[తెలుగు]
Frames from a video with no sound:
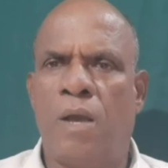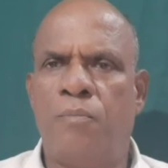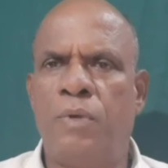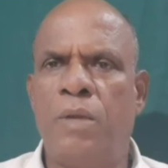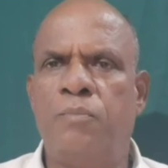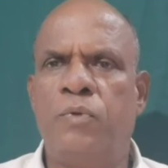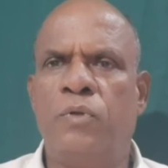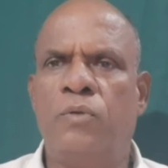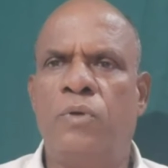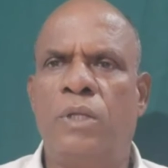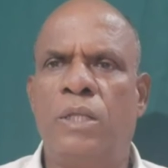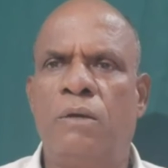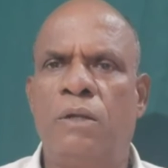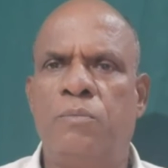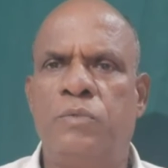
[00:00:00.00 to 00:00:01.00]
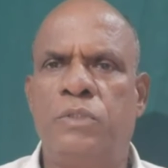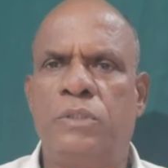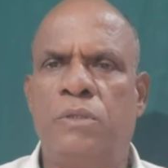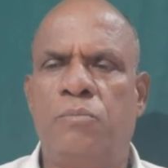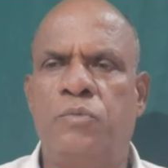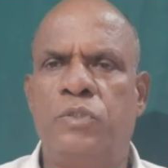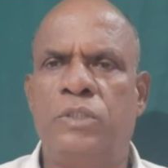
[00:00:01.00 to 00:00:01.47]
అప్పుడెప్పుడో గోదావరి
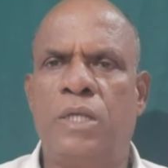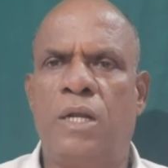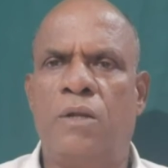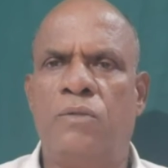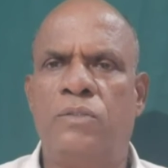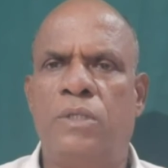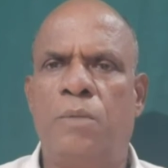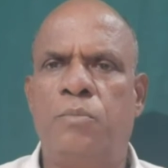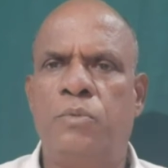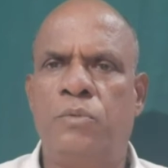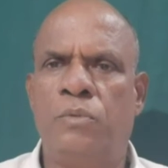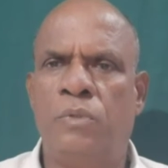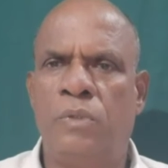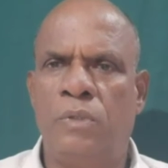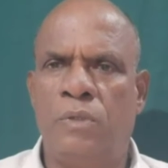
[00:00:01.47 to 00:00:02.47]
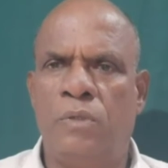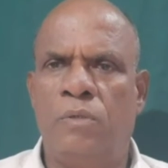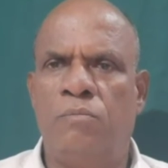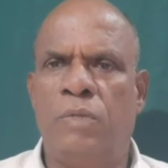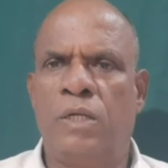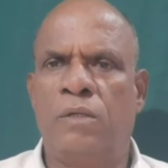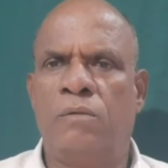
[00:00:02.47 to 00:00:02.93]
పుష్కరాలు వచ్చినప్పుడు
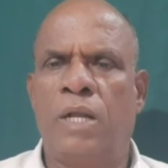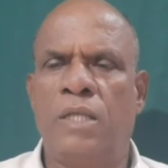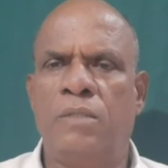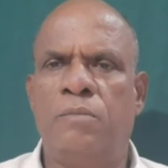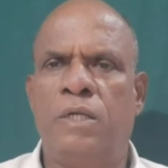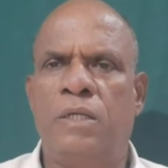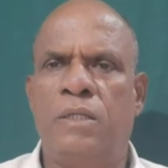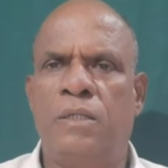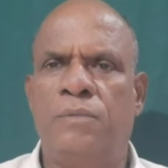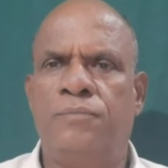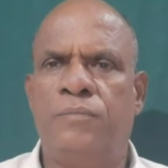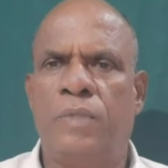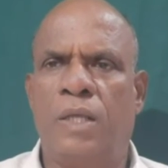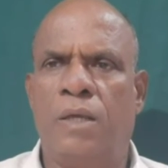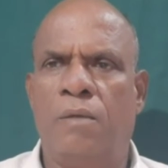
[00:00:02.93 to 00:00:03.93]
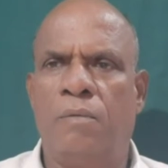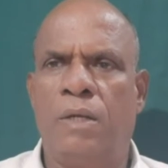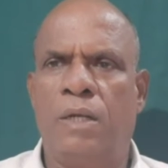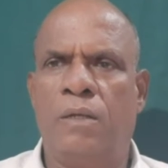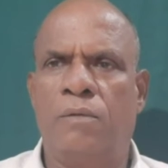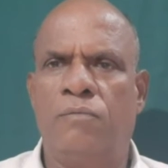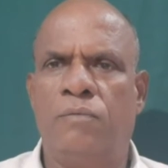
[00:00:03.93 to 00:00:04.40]
మన రాజమండ్రి
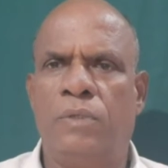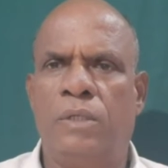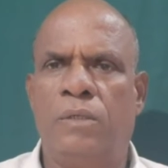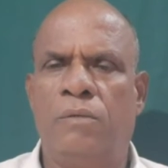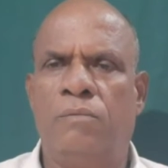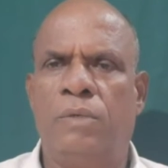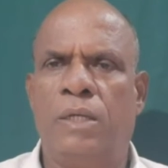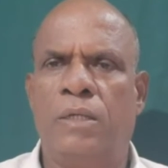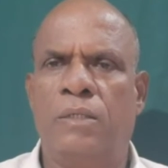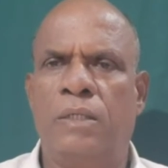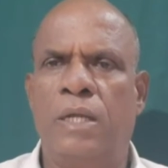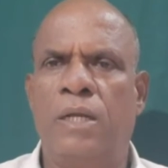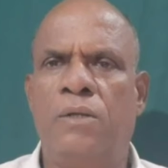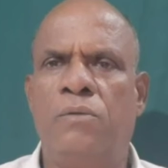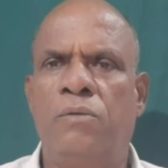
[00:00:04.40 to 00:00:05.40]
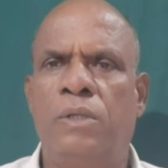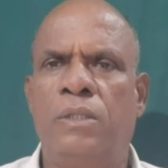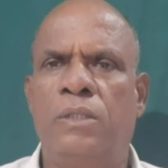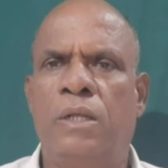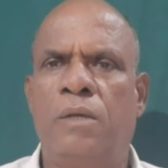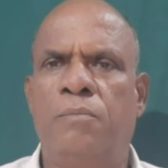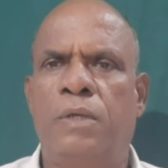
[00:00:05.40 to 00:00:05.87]
మన గేట్లు
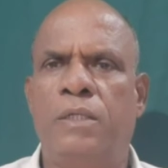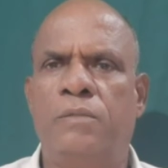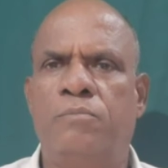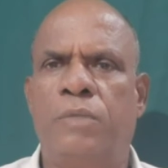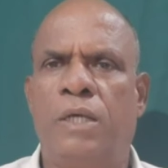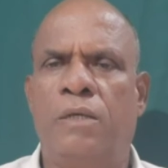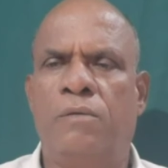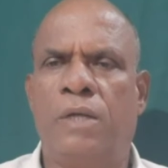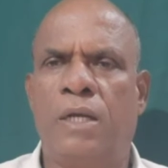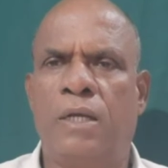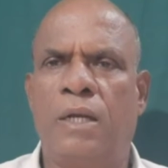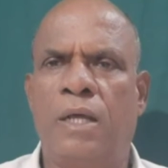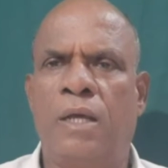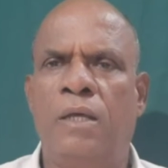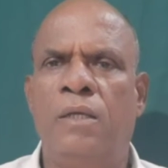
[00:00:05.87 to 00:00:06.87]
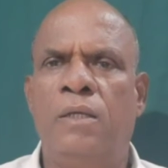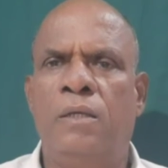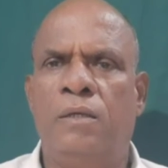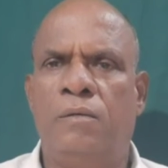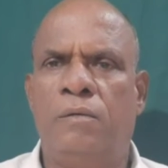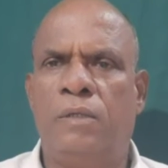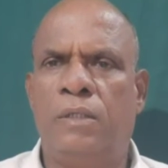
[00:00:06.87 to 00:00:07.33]
అక్కడ
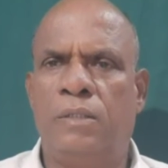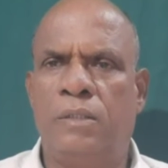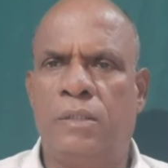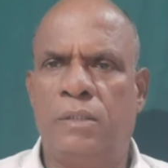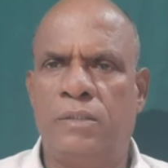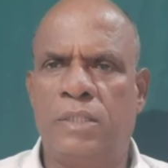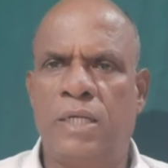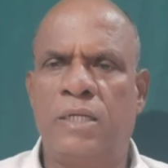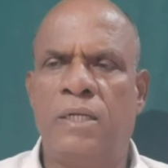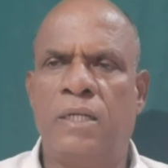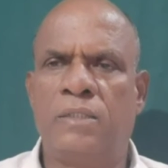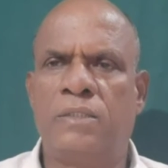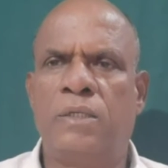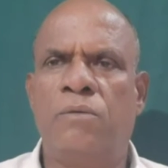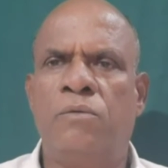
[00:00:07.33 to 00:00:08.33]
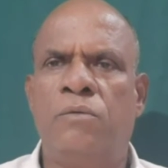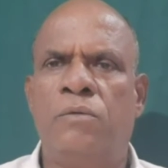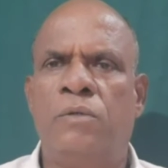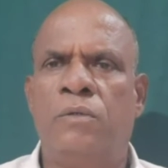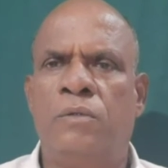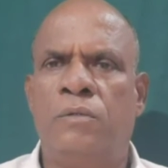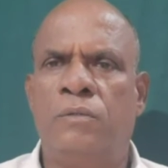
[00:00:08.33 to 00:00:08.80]
జరిగిన నష్టం
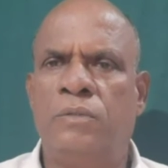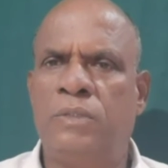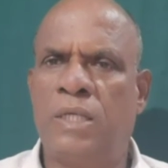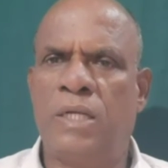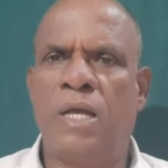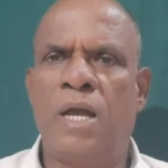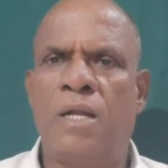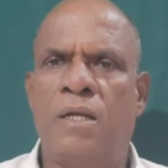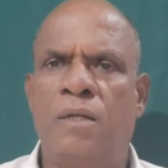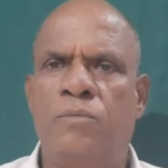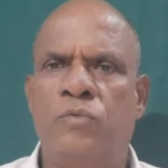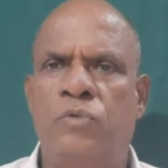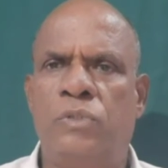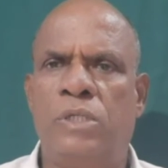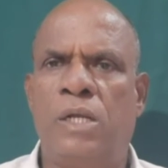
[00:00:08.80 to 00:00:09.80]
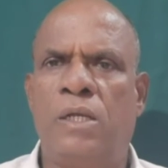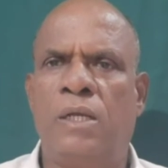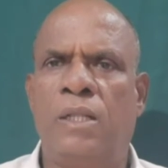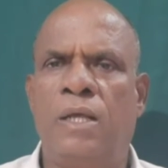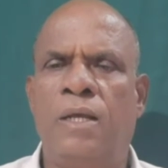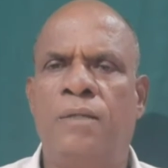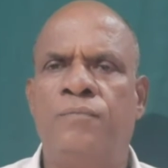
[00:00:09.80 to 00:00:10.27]
జనహరణం చూసినాం
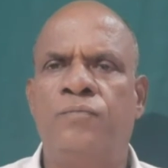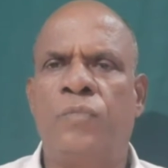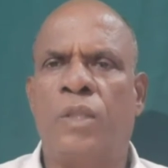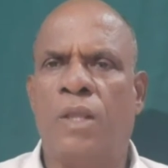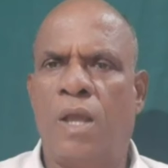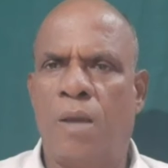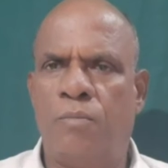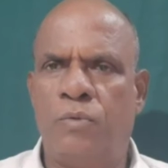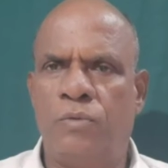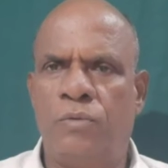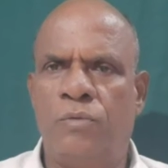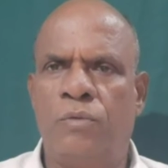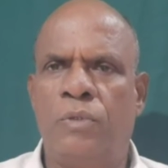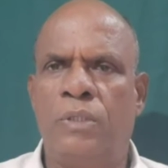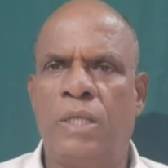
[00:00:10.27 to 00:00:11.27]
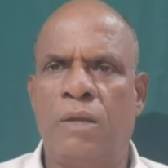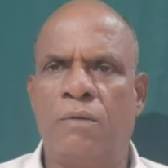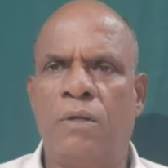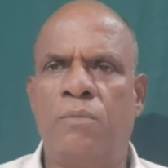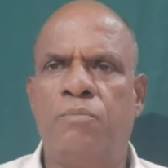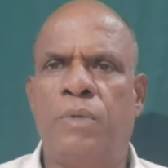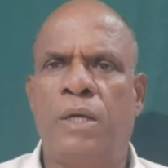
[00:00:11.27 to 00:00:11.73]
కదా అప్పుడు
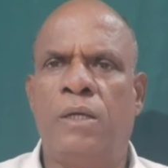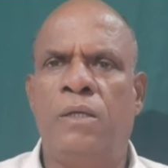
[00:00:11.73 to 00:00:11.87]
కేవలం